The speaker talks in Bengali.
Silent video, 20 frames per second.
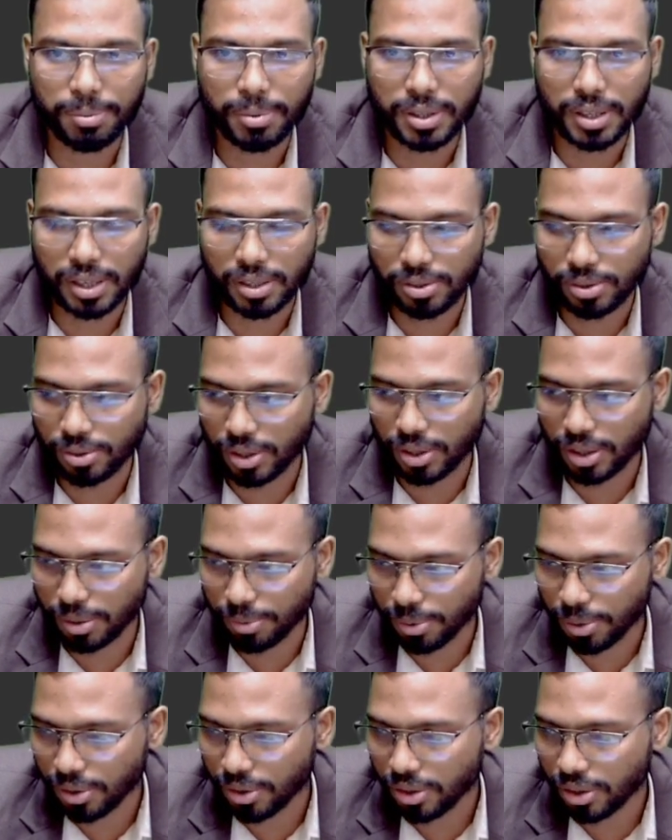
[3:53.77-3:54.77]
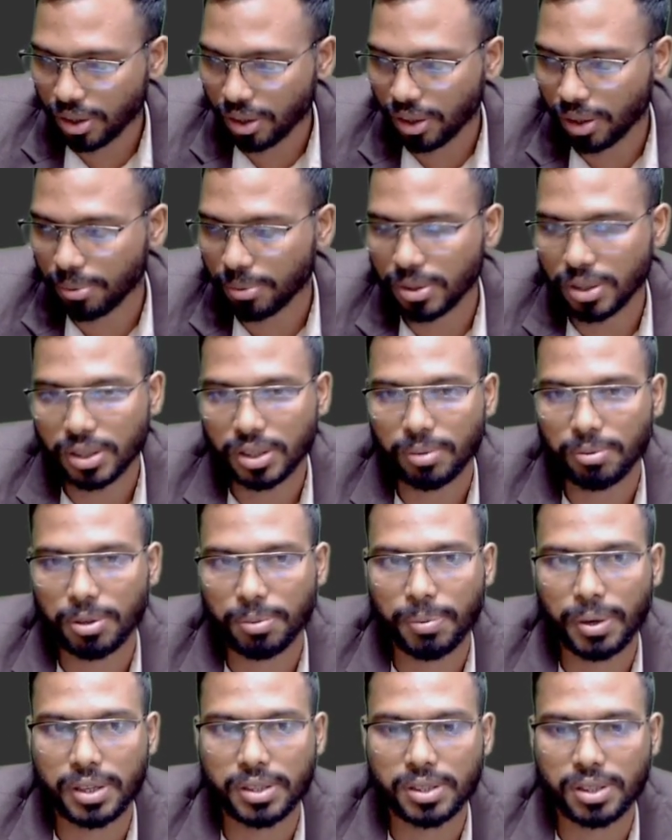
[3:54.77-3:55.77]
আমরা টাচ করে দিব তাহলে আমাদের সামনে
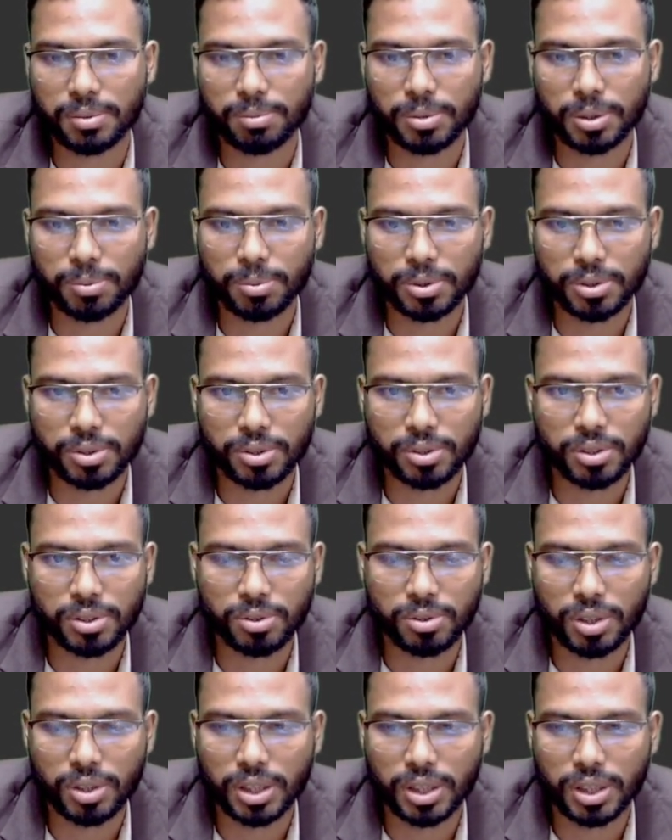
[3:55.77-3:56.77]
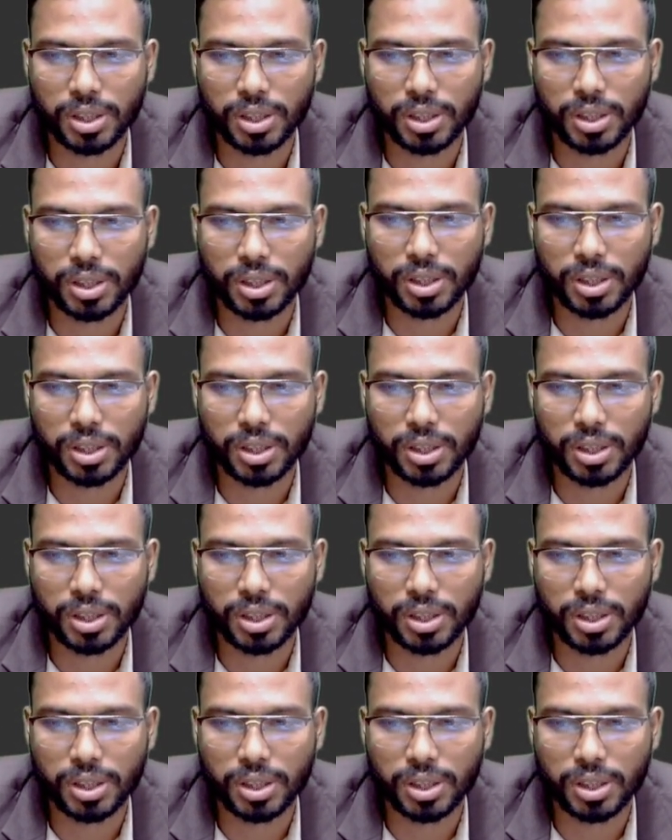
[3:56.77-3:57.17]
পাঁচ নম্বর প্রশ্নটি চলে আসবে